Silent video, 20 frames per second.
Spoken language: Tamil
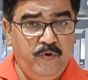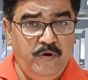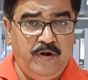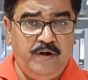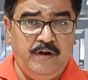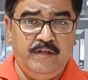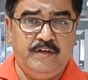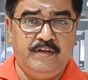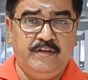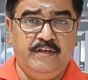
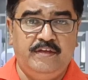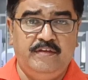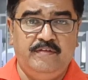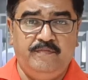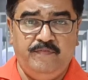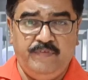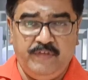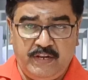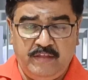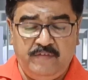உங்களுக்கு
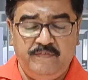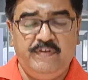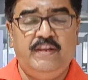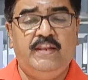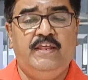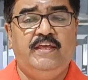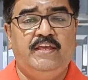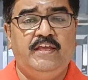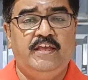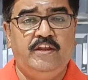
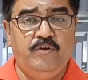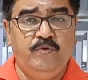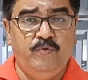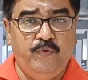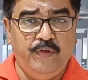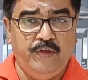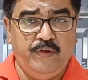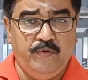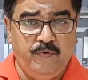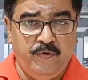விரைவிலேயே
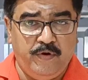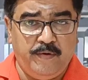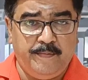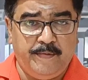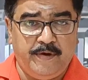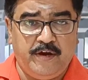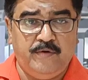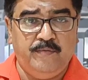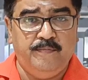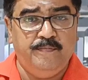நோய்
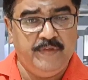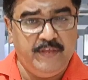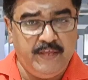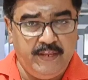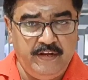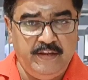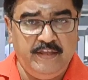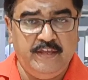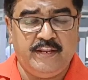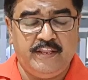குணமாகும்
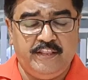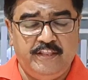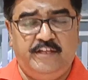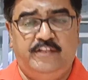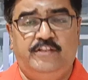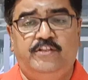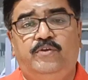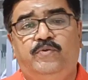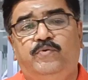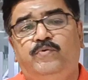
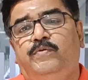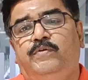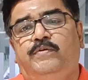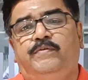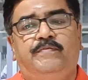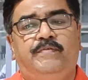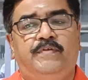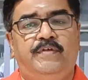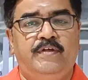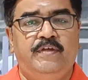என்கிறது அந்த நூல்
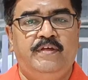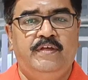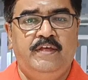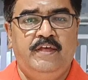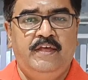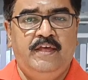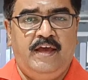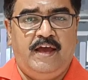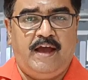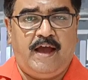
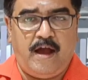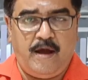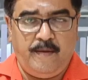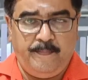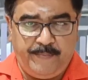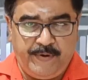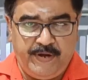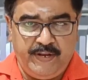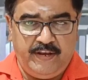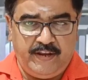
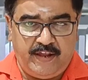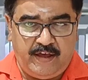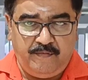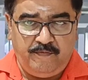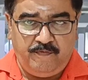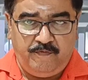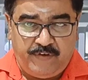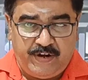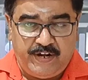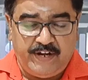அப்படி
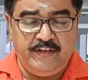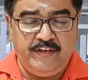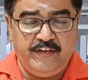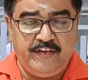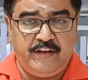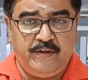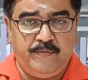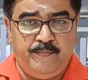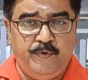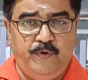நாம்
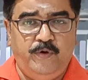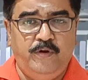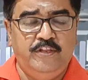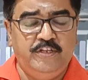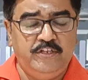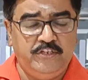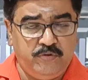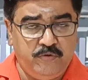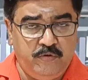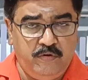வணங்குகிற
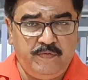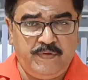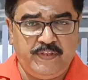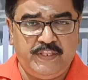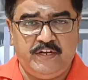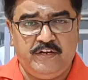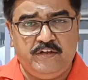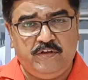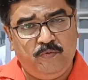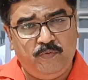பொழுது
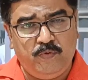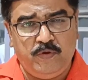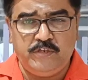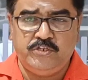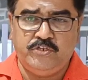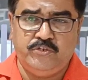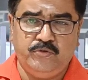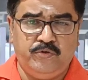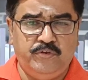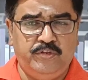சொல்வதற்கு
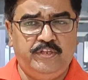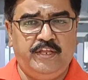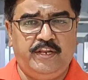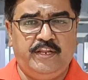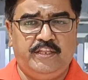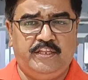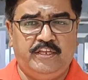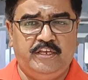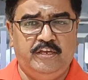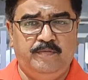ஒரு
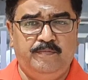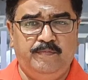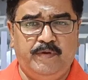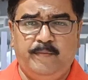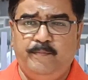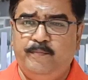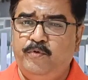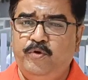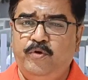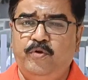ஸ்தோத்திரத்தையும்
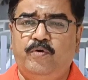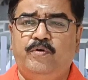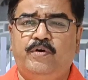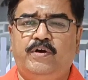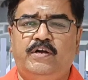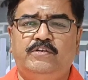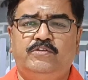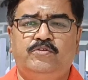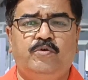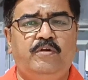நம்
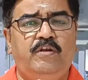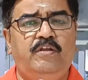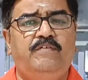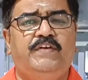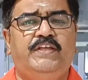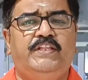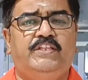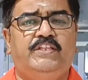முன்னோர்கள் சொல்லி